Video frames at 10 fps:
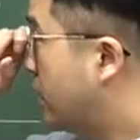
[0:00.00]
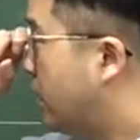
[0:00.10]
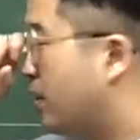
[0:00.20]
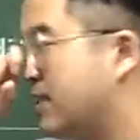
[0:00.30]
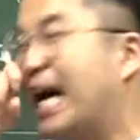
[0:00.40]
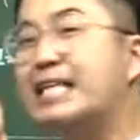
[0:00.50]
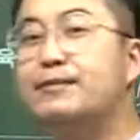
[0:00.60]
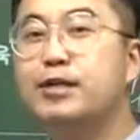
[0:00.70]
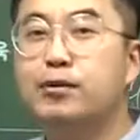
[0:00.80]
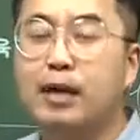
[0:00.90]
어,
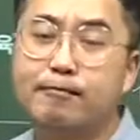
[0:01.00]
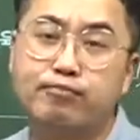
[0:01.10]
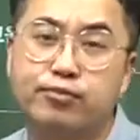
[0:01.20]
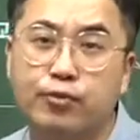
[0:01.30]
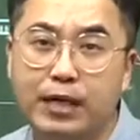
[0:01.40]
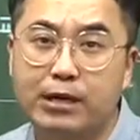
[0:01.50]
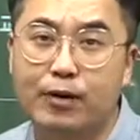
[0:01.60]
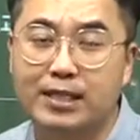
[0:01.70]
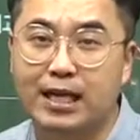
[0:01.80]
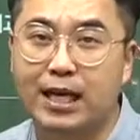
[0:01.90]
40이 넘어간 부록이라고
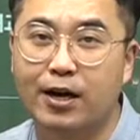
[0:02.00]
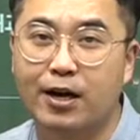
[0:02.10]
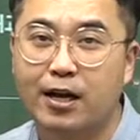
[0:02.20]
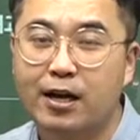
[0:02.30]
하잖아요.